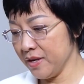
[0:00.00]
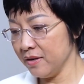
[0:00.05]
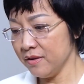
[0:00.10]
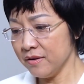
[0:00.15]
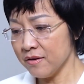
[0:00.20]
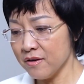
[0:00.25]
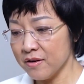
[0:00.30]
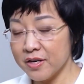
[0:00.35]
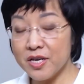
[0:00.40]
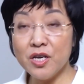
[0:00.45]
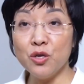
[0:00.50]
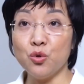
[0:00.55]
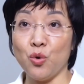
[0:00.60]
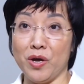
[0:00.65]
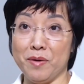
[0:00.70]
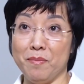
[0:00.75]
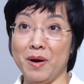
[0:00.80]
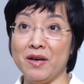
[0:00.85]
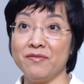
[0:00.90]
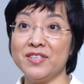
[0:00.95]
thấy cực kỳ
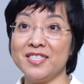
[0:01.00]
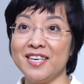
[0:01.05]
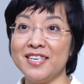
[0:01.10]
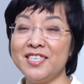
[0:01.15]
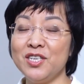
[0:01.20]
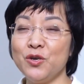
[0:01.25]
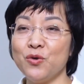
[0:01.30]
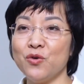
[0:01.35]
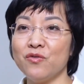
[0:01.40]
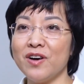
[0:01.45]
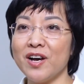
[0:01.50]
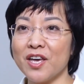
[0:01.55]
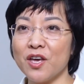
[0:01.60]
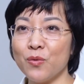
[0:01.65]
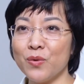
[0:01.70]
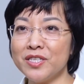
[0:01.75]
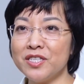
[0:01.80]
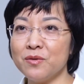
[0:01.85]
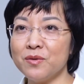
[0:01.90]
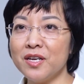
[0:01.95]
thoải mái và dễ chịu. Và
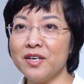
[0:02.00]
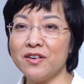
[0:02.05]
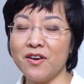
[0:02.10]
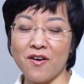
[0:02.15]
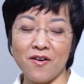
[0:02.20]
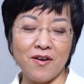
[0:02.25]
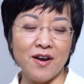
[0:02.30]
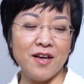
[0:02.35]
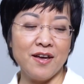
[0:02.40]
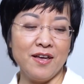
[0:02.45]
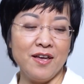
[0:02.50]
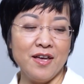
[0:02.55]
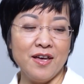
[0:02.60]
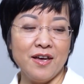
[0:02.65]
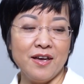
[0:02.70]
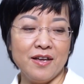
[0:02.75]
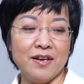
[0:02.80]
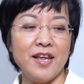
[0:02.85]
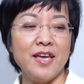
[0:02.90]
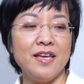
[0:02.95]
cái quan trọng nhất nó là
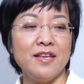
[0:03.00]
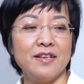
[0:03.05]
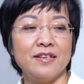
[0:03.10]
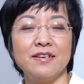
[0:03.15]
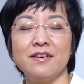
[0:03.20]
đây,